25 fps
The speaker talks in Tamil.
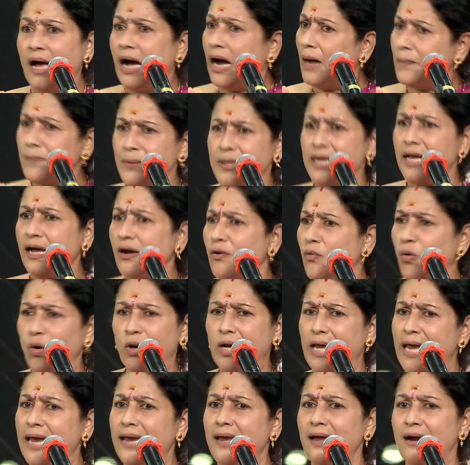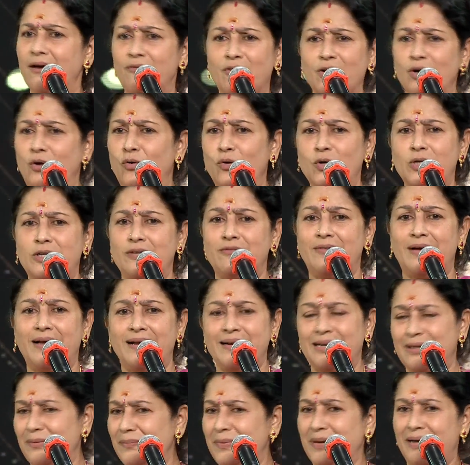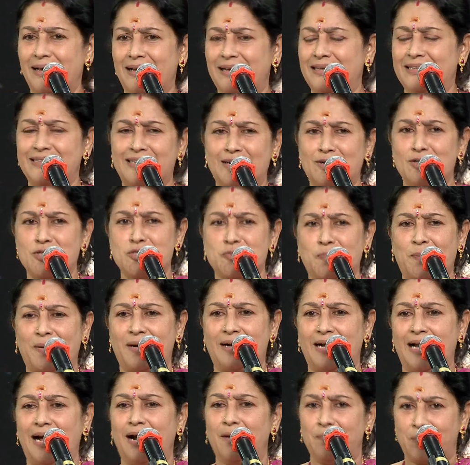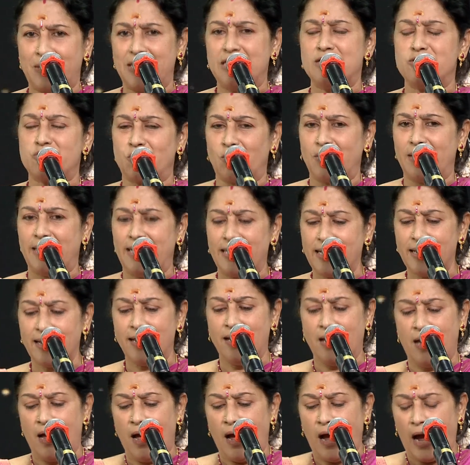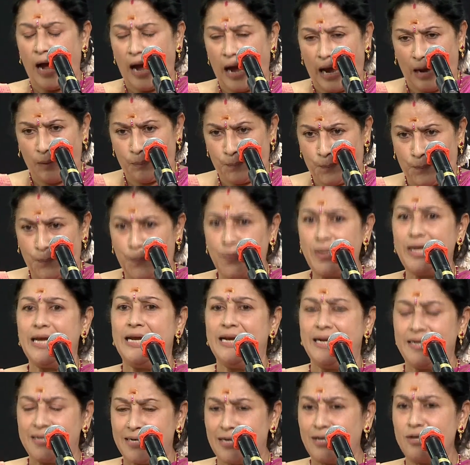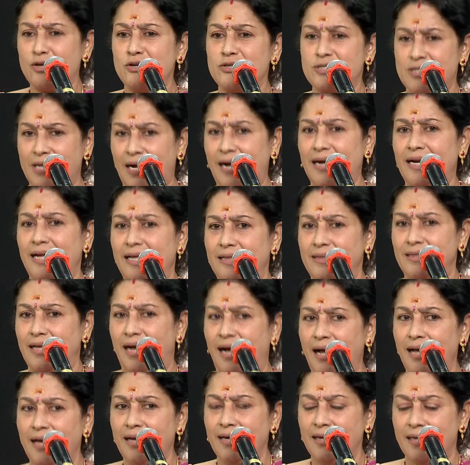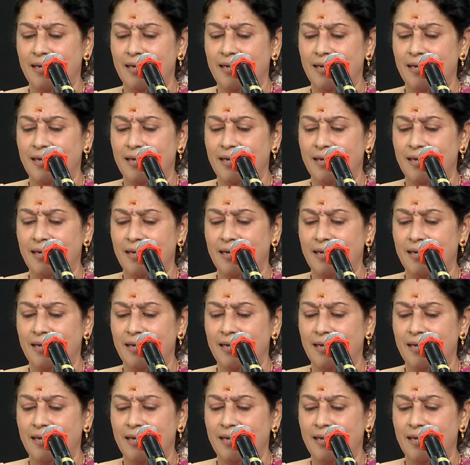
அப்படியா ஓகே அவளை கூட்டுவா நம்ம இன்ட்ரடியூஸ் பண்ணலாம் அப்படின்னு சொல்லி அப்படி இன்ட்ரடியூஸ் ஆனது தான்